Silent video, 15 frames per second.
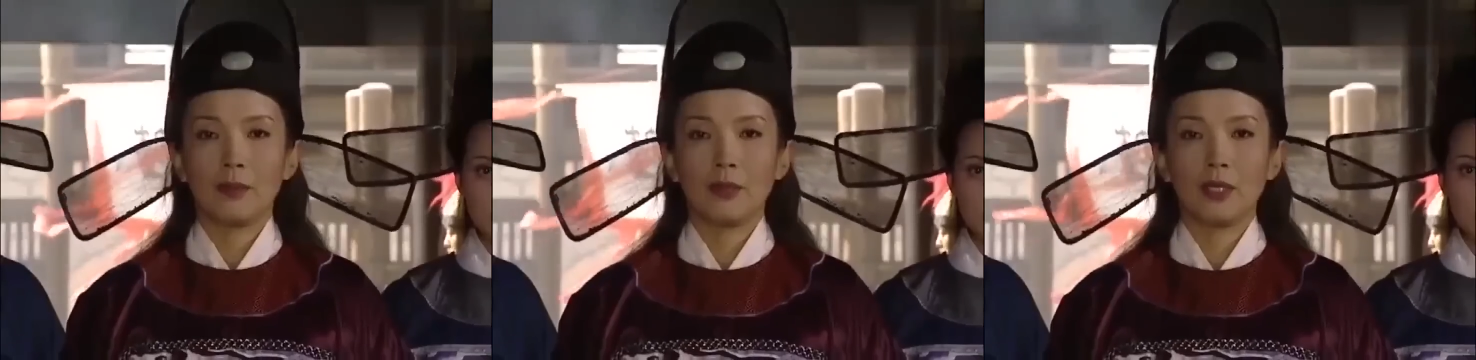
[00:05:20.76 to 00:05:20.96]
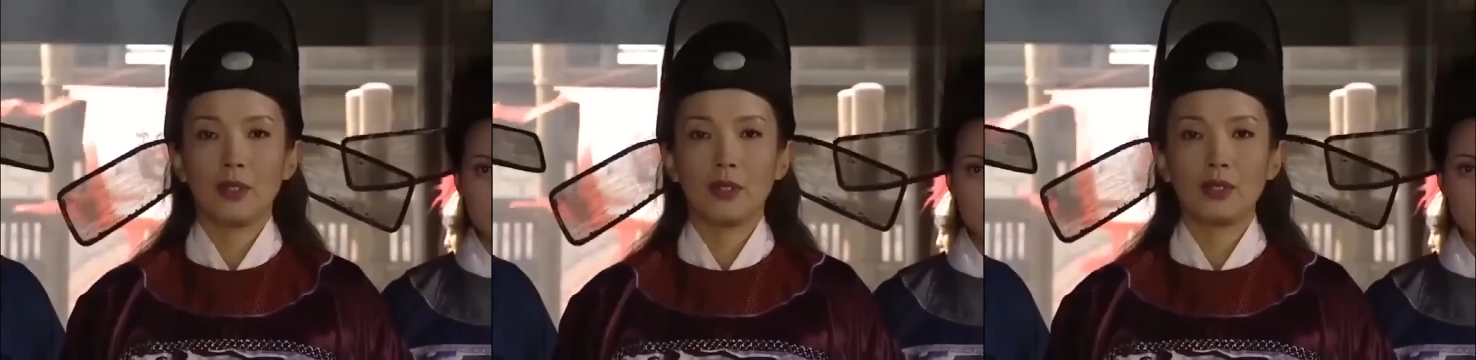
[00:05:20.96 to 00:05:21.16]

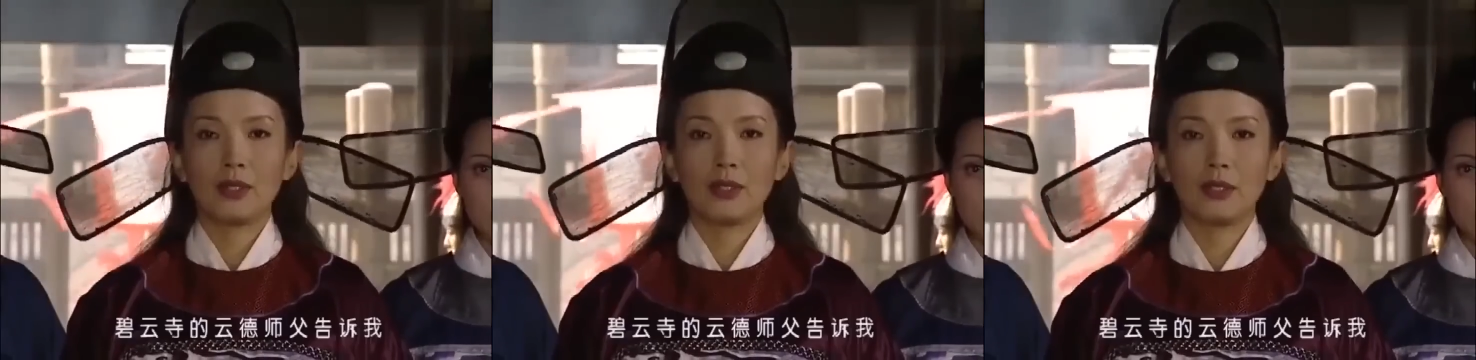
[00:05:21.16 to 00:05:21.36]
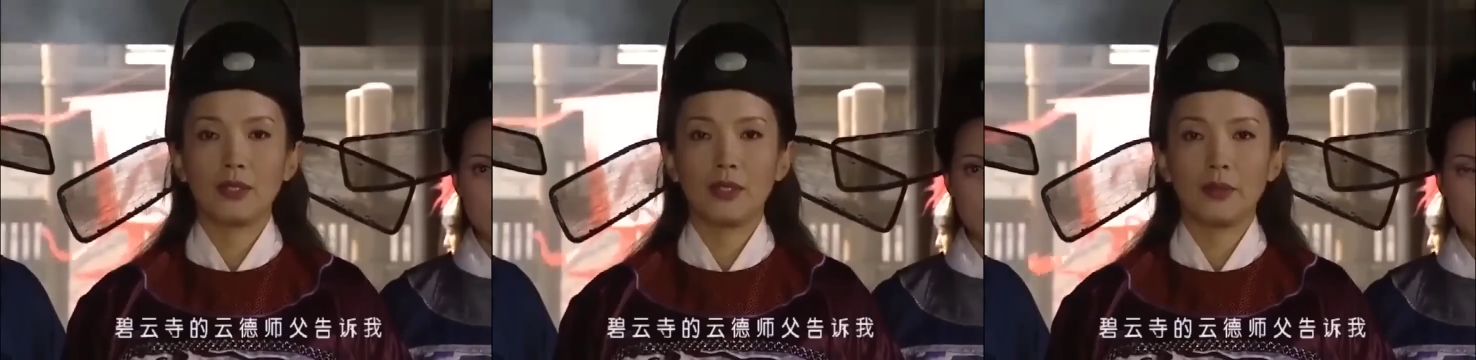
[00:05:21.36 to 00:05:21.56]
碧
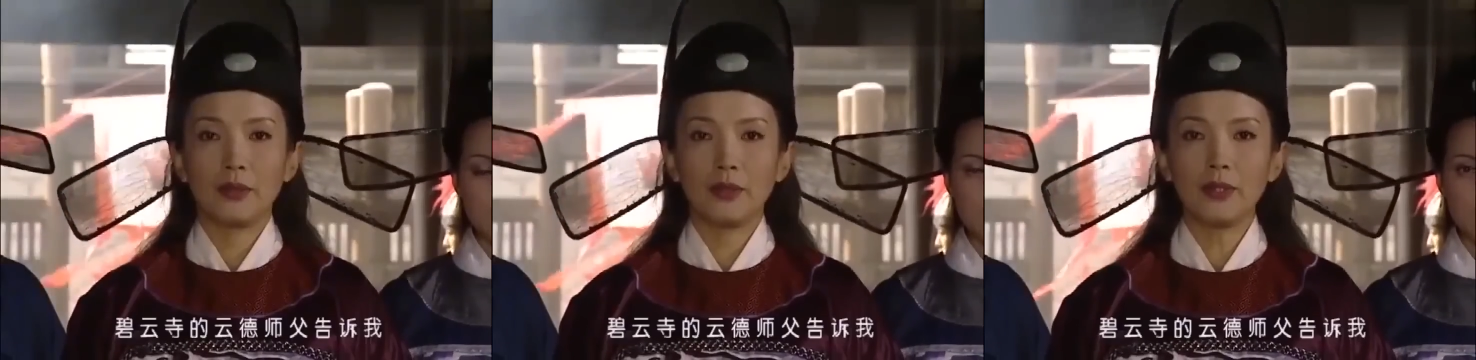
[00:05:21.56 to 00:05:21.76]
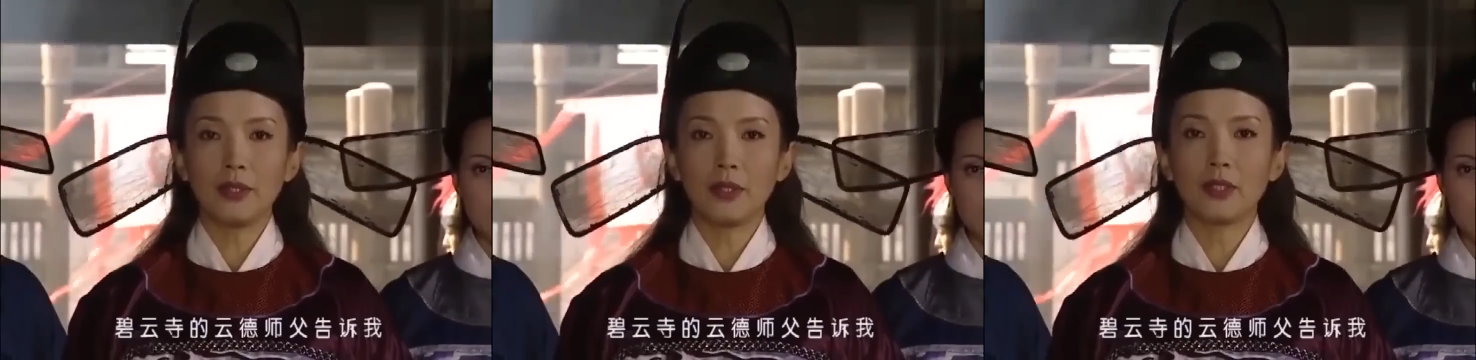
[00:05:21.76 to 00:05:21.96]
云寺的
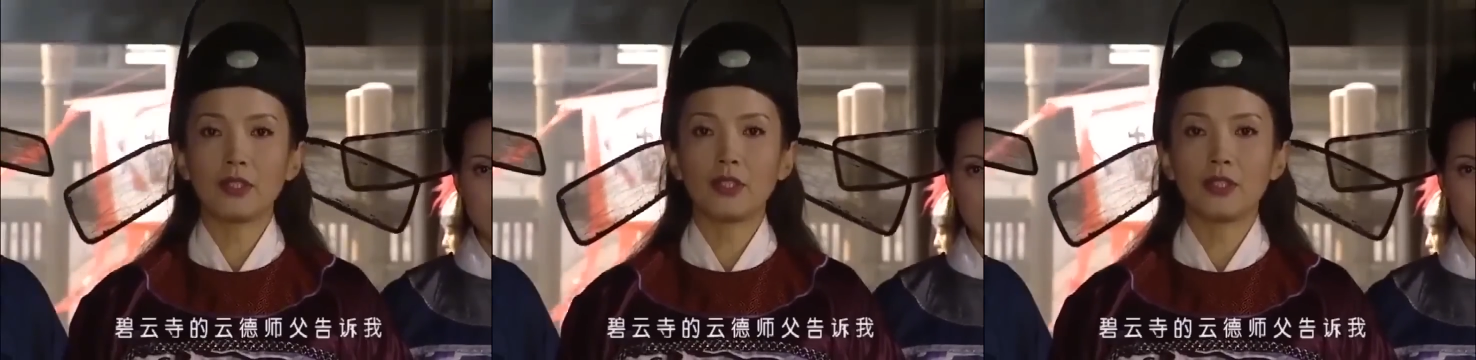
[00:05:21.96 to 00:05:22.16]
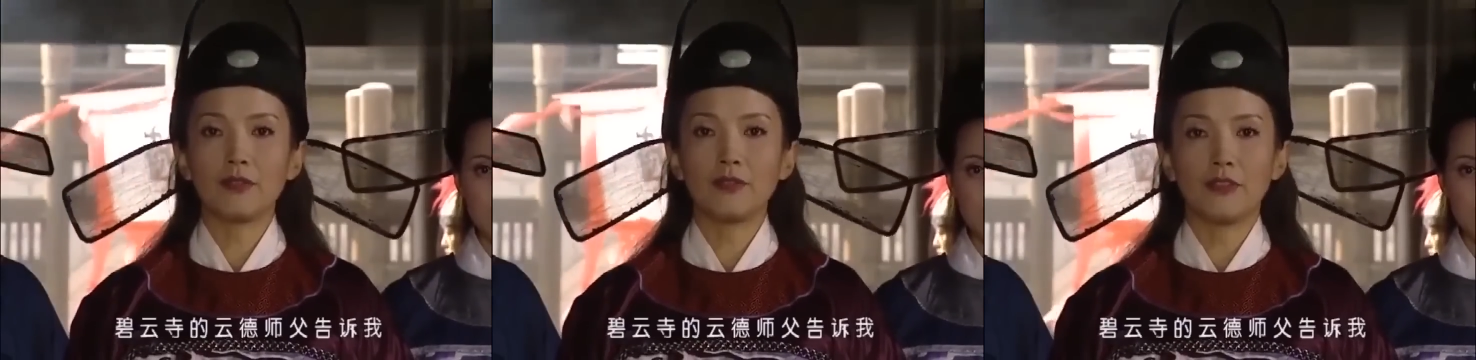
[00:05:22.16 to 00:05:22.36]
云德
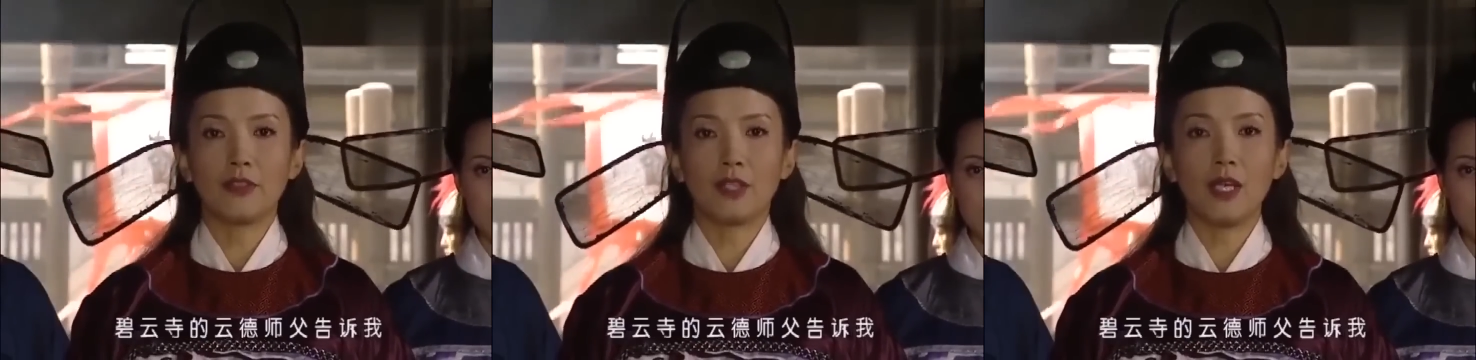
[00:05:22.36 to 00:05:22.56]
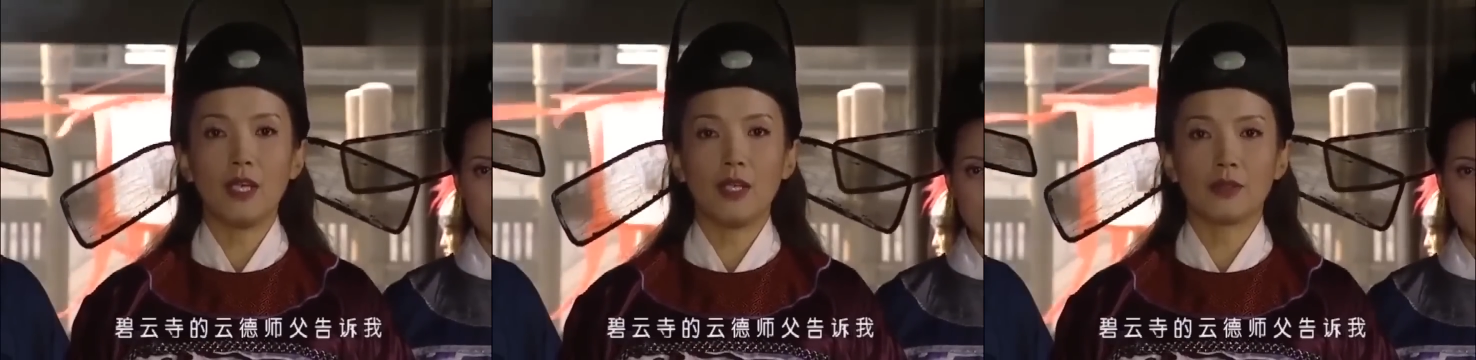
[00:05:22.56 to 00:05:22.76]
师父
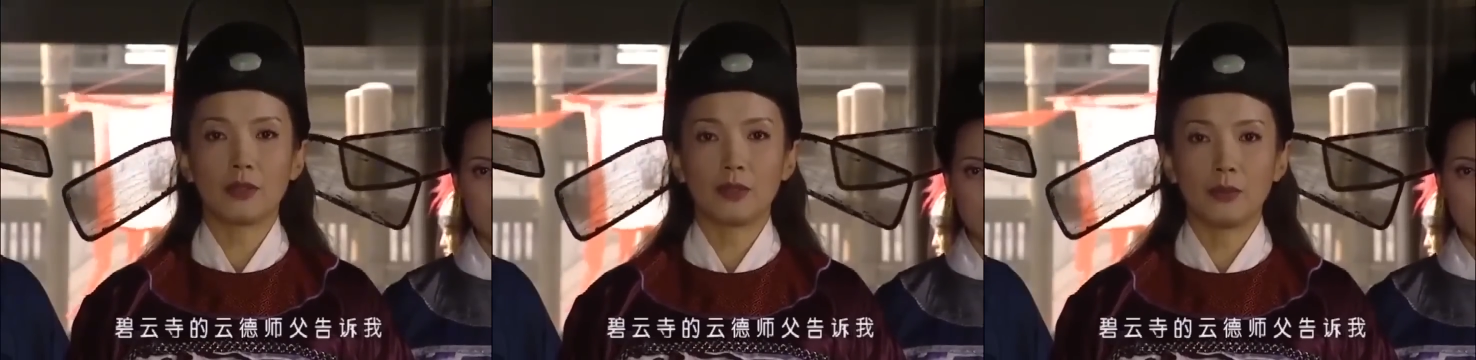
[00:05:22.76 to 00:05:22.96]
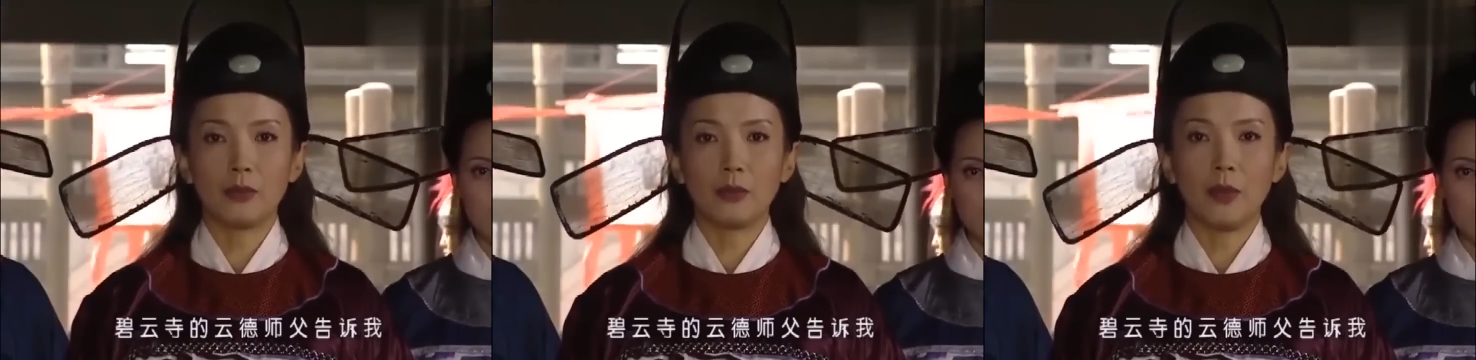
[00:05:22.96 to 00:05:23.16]
告诉
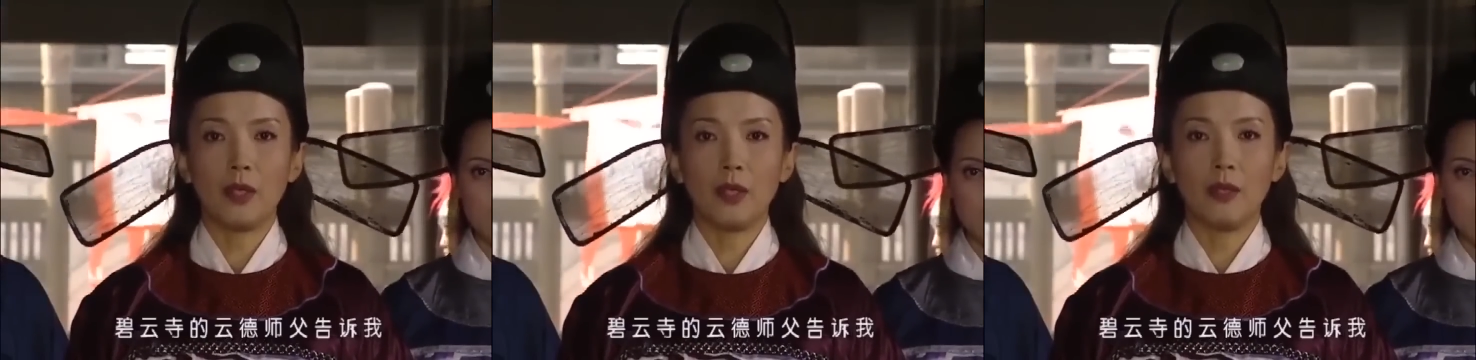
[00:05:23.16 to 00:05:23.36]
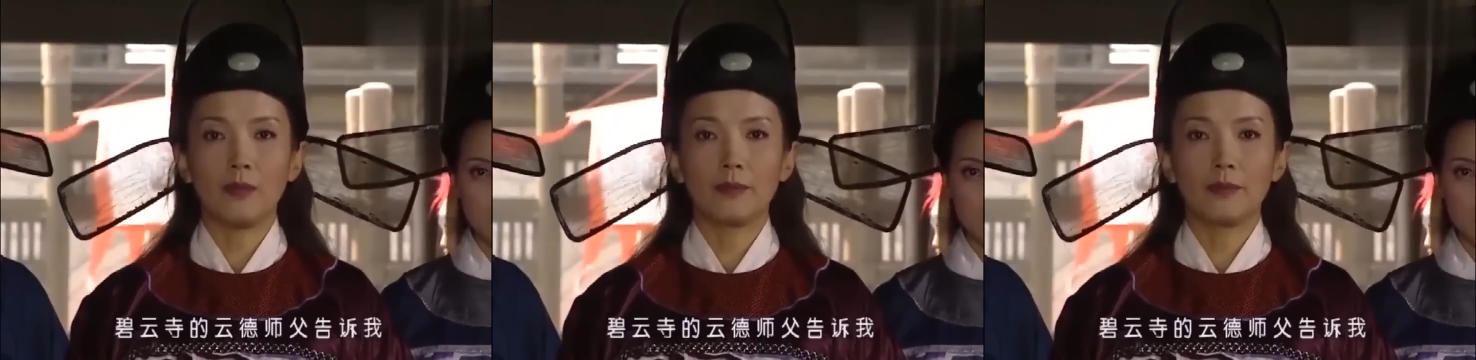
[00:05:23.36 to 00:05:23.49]
我，